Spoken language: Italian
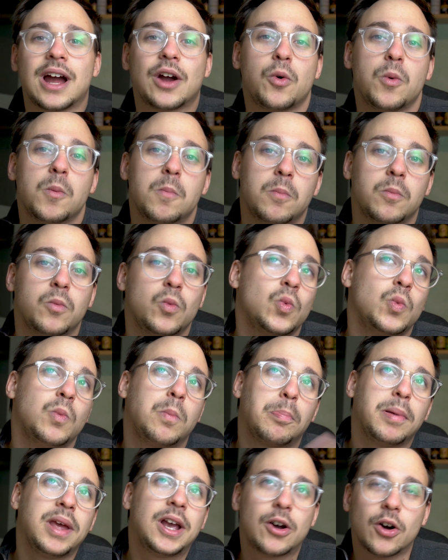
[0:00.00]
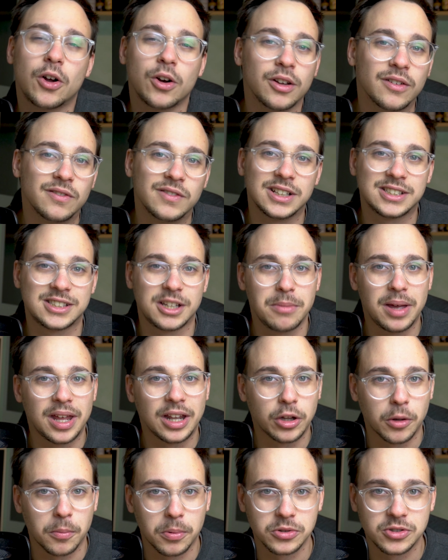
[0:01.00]
anche un, un piccolo
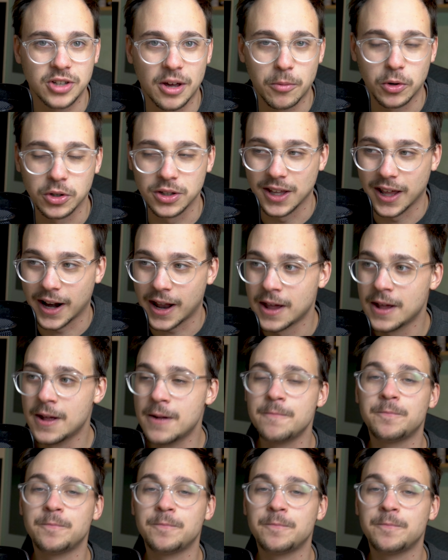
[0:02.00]
investimento possiamo dire.